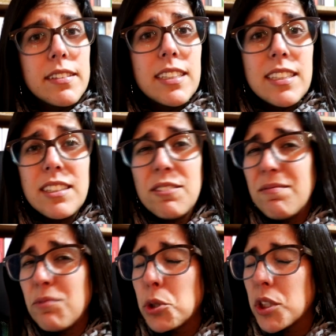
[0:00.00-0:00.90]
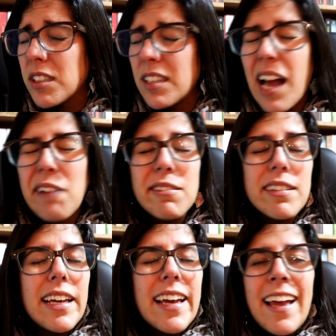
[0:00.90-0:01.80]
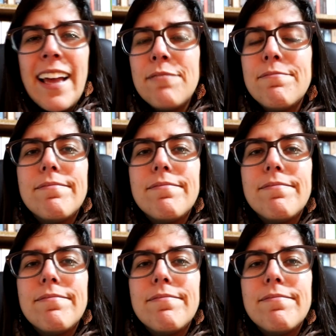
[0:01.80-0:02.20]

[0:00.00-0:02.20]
E o Escrito na Água é